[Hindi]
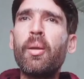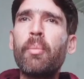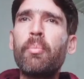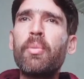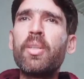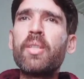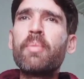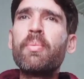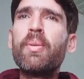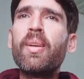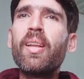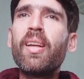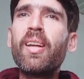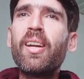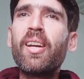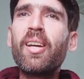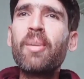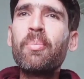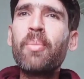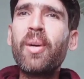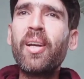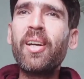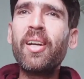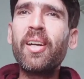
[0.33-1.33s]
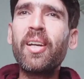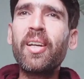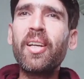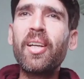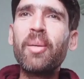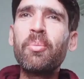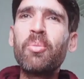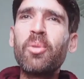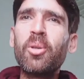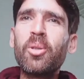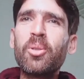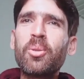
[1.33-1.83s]

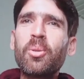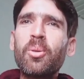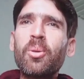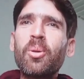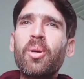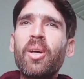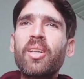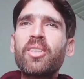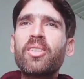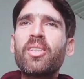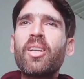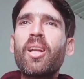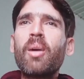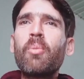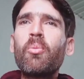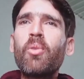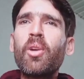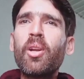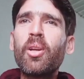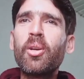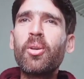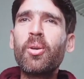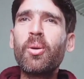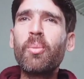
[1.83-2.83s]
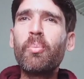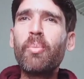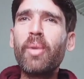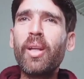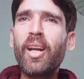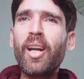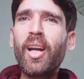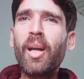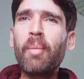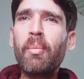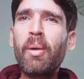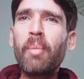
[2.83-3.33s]
बसमीम दोस्तों अस्सलाम वालेकुम
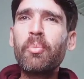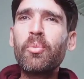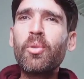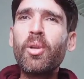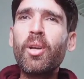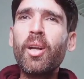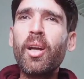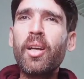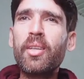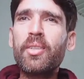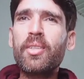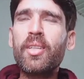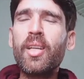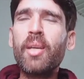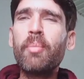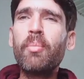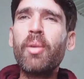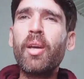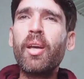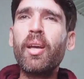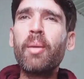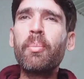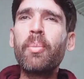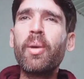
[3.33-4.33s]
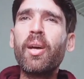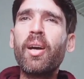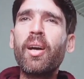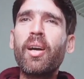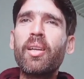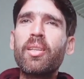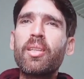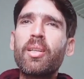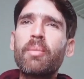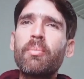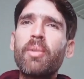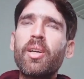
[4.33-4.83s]
मेरा नाम अब्दुल हसीब है मैं
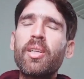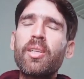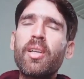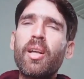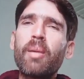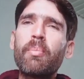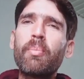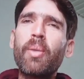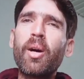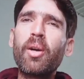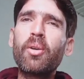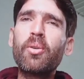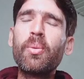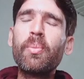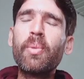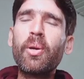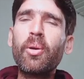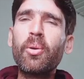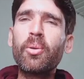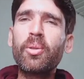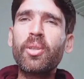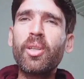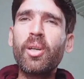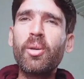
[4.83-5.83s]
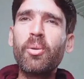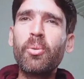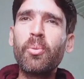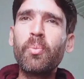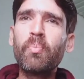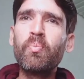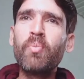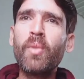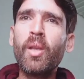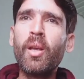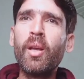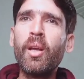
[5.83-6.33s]
आज़रबाईजान बाकू में होता
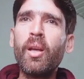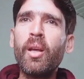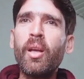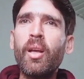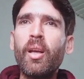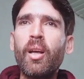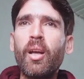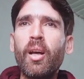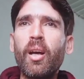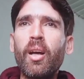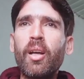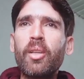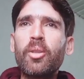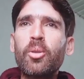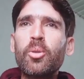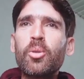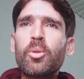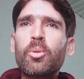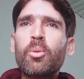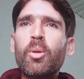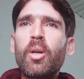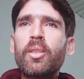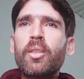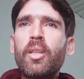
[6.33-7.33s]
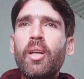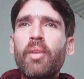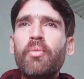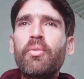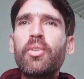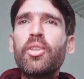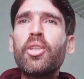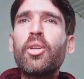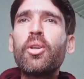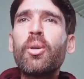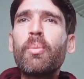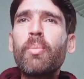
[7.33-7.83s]
हूँ दोस्तों आज काफ़ी
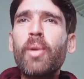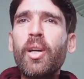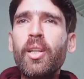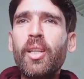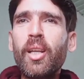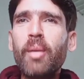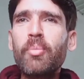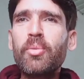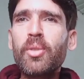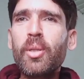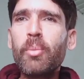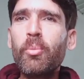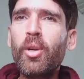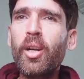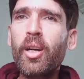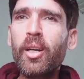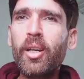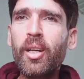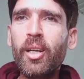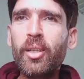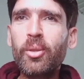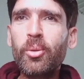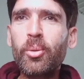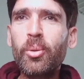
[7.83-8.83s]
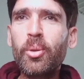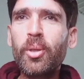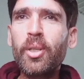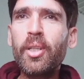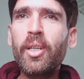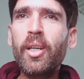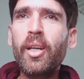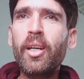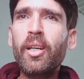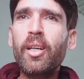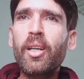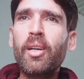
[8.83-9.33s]
दिनों बाद आपसे मुलाकात हो रही
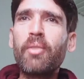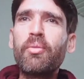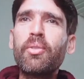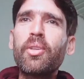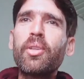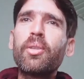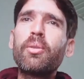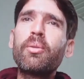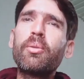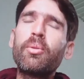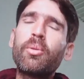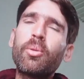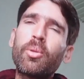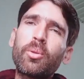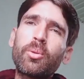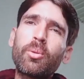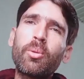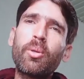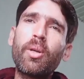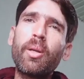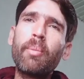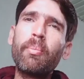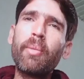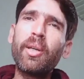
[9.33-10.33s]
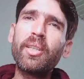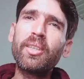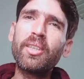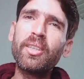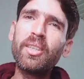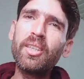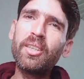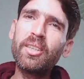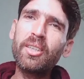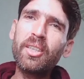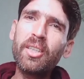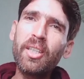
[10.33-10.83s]
है काफ़ी दोस्तों ने
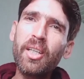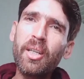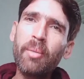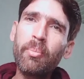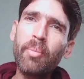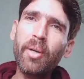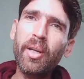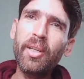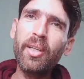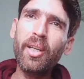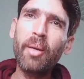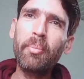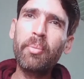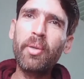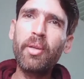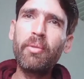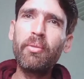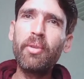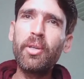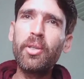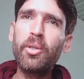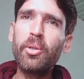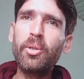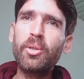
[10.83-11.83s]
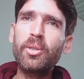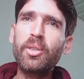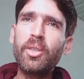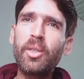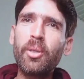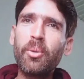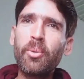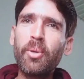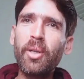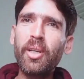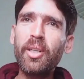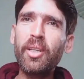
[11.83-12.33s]
मैसेजेस किए भाई आपकी वीडियोस
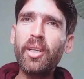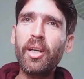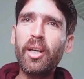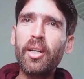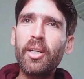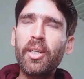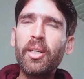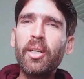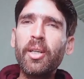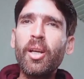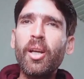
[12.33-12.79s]
क्यों नहीं आ रही